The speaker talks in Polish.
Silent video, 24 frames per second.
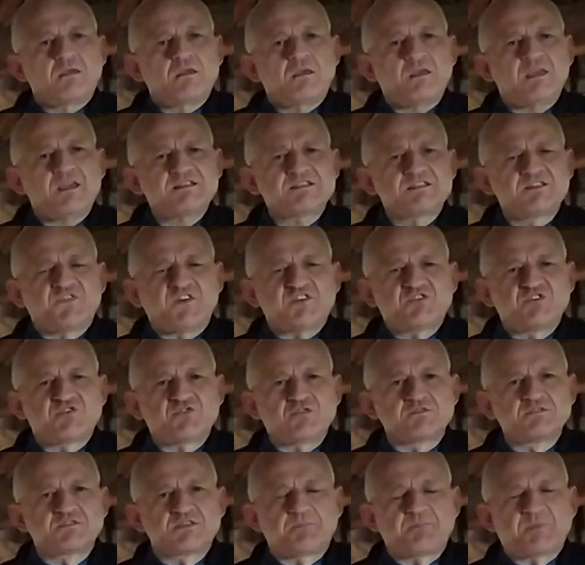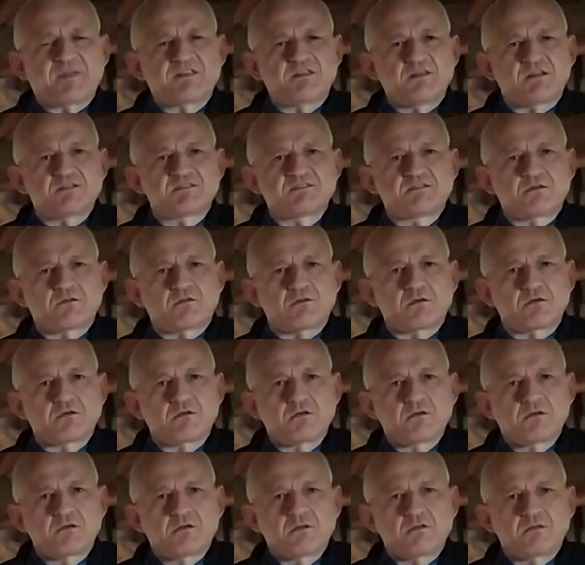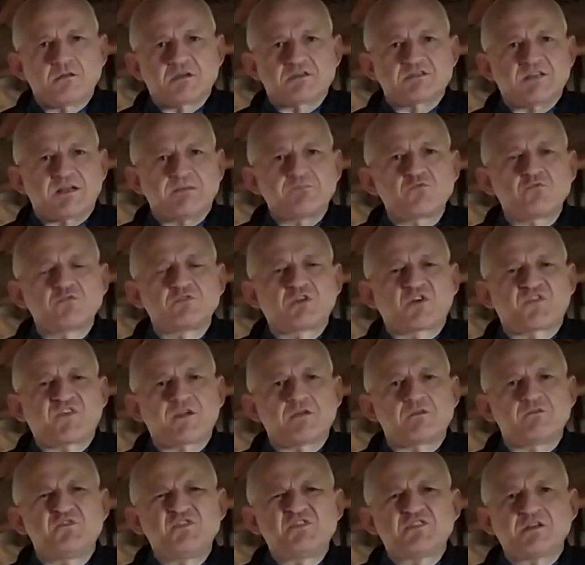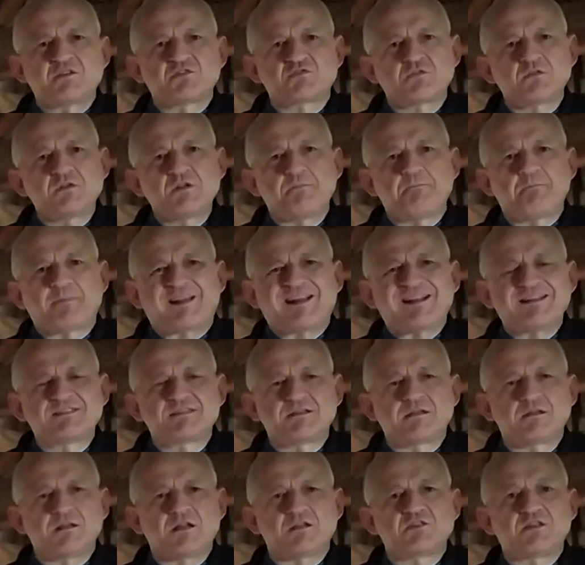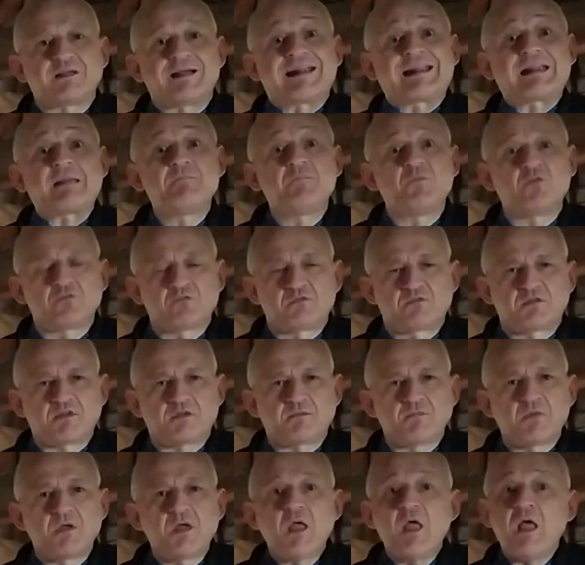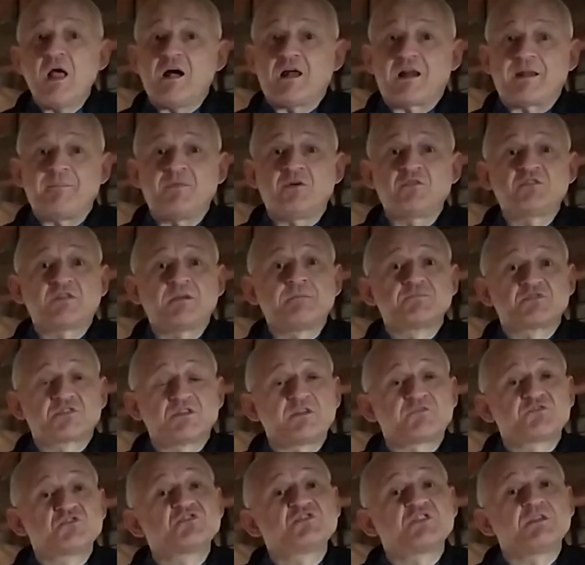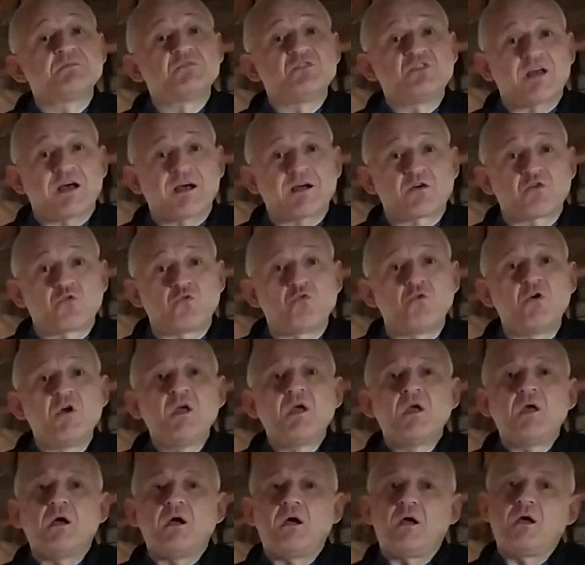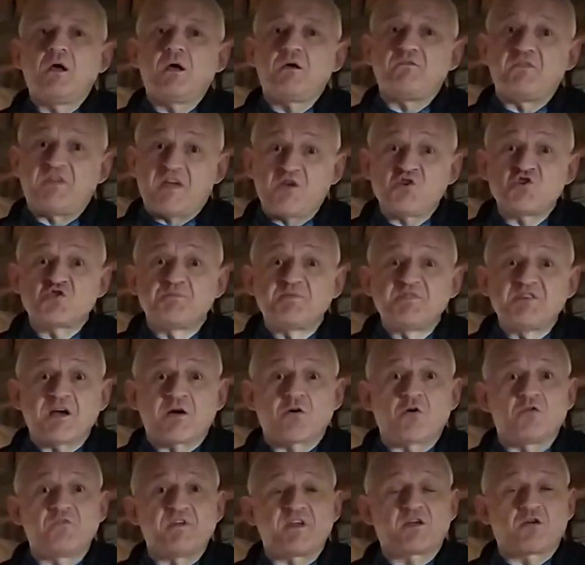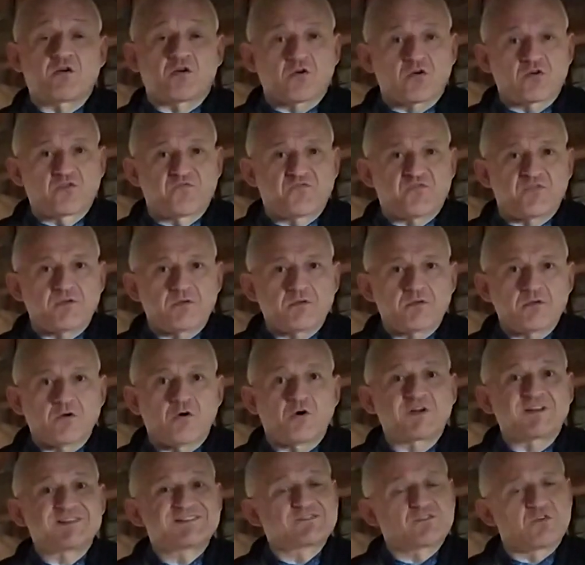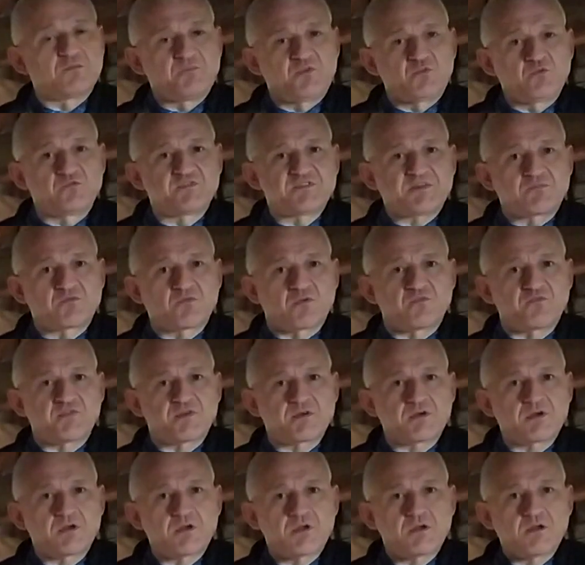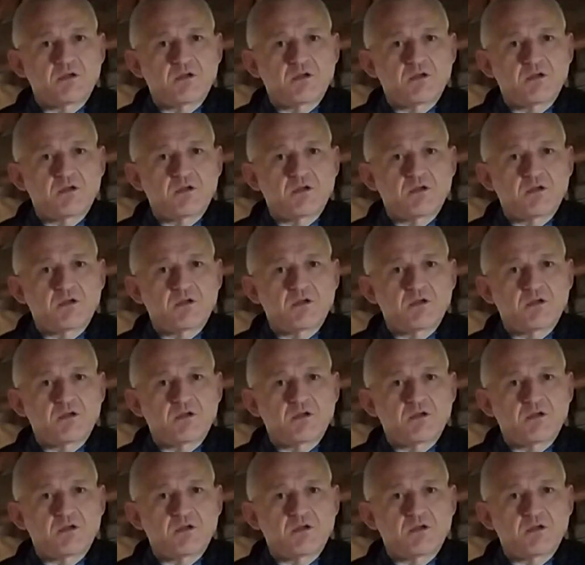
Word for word: Jest 2015 rok. Na zamku trwają wytężone prace nad remontem. Remontem przede wszystkim dachu, e, więźbi dachowej krokwi oraz kominów zamkowych.